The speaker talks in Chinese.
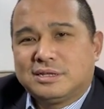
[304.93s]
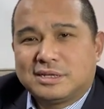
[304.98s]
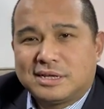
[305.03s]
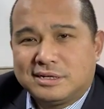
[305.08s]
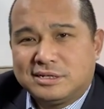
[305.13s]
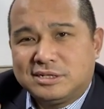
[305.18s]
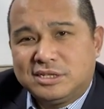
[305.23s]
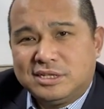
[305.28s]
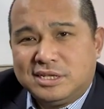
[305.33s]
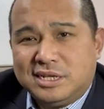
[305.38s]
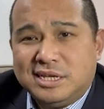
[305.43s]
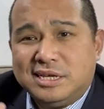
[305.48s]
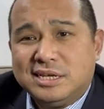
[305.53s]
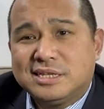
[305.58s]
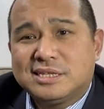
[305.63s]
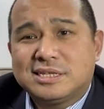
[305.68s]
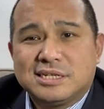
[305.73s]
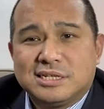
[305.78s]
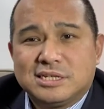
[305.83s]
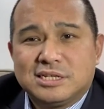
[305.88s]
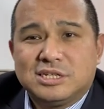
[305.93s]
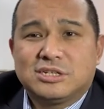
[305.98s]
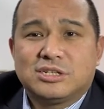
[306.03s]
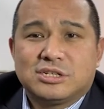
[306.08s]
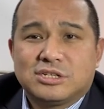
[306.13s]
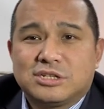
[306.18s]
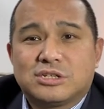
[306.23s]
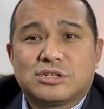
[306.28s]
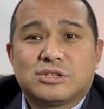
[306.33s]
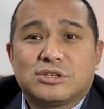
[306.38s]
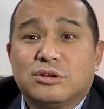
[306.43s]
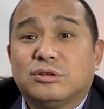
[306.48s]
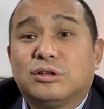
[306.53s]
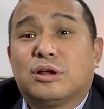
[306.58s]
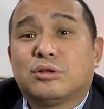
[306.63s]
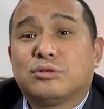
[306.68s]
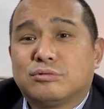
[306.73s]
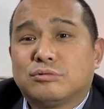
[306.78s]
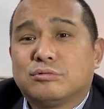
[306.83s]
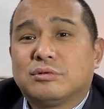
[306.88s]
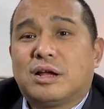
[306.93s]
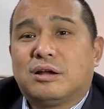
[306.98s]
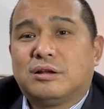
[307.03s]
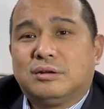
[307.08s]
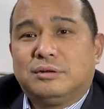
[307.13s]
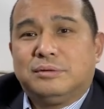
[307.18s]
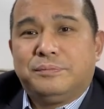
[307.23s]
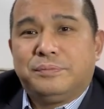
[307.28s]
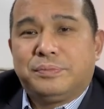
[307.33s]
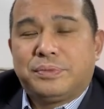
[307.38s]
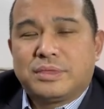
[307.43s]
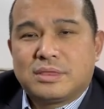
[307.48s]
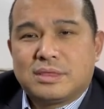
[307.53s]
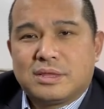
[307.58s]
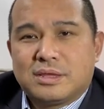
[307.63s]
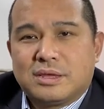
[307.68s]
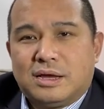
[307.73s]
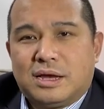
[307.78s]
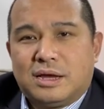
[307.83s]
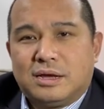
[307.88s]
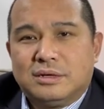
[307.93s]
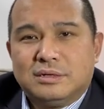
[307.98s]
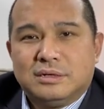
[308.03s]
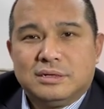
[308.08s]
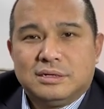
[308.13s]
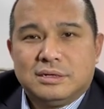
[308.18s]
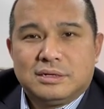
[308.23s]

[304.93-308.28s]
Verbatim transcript: 但是第一次其实是受到阻挠的，啊，